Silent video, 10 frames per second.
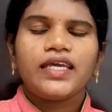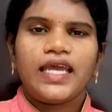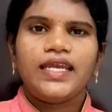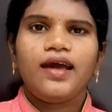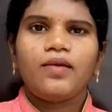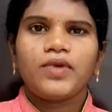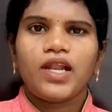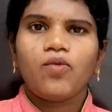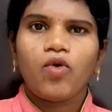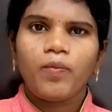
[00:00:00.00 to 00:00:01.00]
என்ன
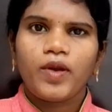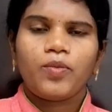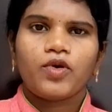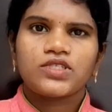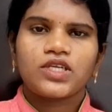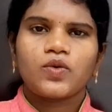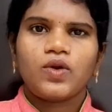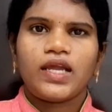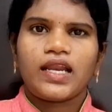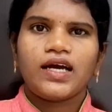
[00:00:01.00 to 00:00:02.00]
அப்படின்னா ஓப்பன் போர்ஸ்
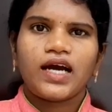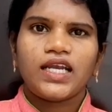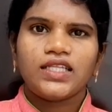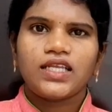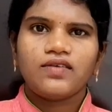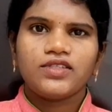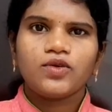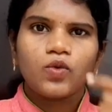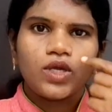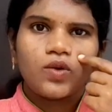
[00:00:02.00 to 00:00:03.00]
இருக்கும் இல்லைங்களா கன்னத்தில்
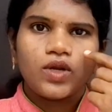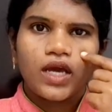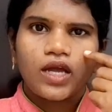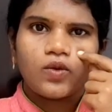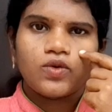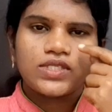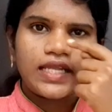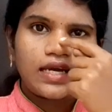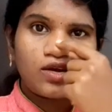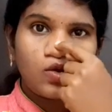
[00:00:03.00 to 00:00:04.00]
வந்து குழி குழியாக இருக்கும்
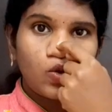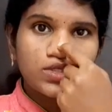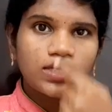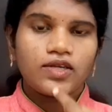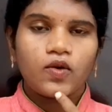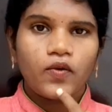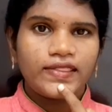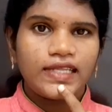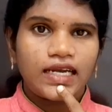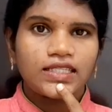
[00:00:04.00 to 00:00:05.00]
சிலருக்கு நோஸில் இருக்கும்
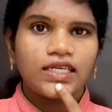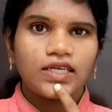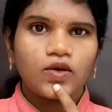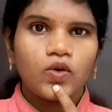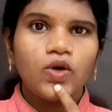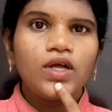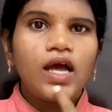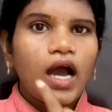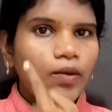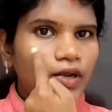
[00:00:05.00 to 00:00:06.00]
இந்த இடத்துல இருக்கும்
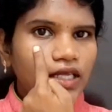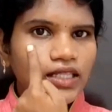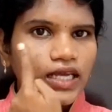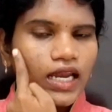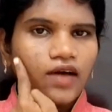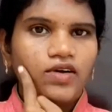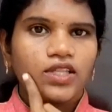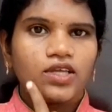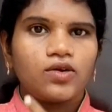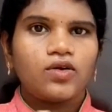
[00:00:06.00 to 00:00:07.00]
அப்புறம் இங்கெல்லாம்
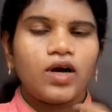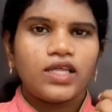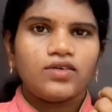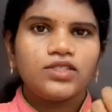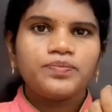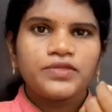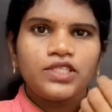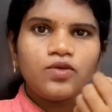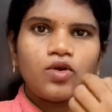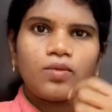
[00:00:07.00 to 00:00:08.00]
வந்து இருக்கும் அதாவது
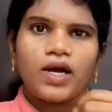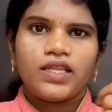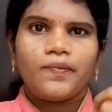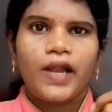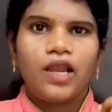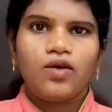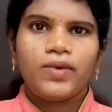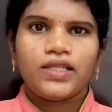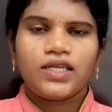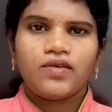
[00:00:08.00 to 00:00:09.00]
ஒரு மாதிரி பல்லு
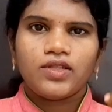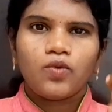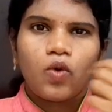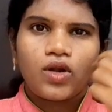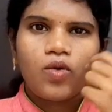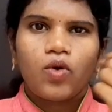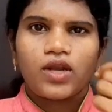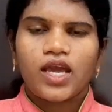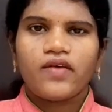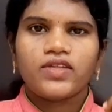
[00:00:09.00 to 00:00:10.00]
மாதிரி வந்து ஓட்ட
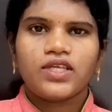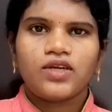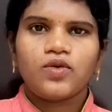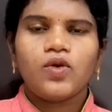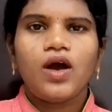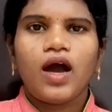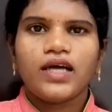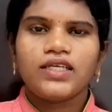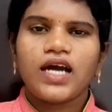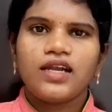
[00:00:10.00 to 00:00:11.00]
ஓட்டையாக வந்து இருக்கும்
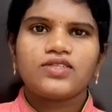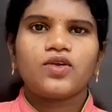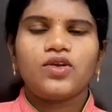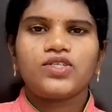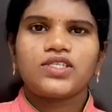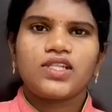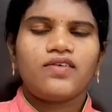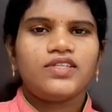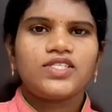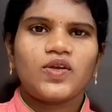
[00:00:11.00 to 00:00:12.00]
அதுக்கான சொல்யூஷன்
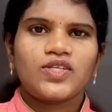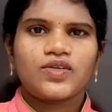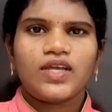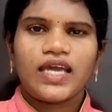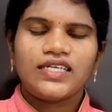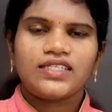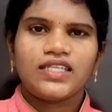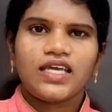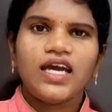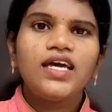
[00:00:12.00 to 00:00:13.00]
தான் வந்து சொல்ல சொல்லி
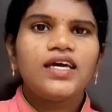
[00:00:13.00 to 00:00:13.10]
கேட்டிருந்தீங்க